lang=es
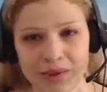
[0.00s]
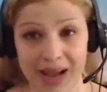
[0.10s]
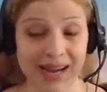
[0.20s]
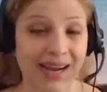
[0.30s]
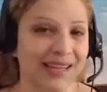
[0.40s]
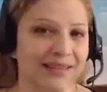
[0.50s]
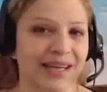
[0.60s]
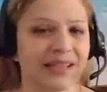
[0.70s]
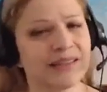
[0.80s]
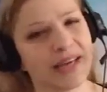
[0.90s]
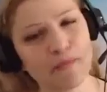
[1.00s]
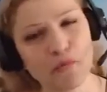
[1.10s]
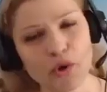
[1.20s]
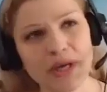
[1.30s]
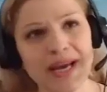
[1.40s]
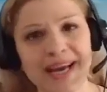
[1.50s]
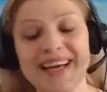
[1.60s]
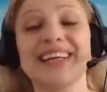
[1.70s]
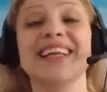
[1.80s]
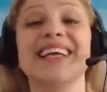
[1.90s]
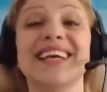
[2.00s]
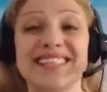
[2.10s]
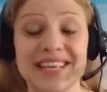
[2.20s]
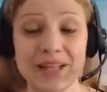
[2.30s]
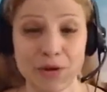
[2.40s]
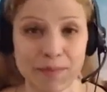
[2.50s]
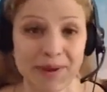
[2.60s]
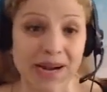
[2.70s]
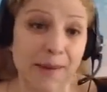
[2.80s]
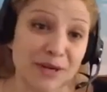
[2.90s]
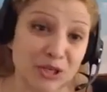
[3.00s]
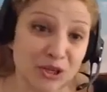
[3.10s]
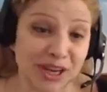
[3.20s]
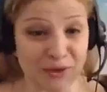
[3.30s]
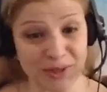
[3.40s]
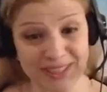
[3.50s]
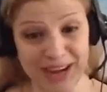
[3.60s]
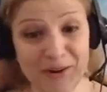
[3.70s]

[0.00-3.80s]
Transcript: a cada instante y es muy enriquecedor para la persona que no está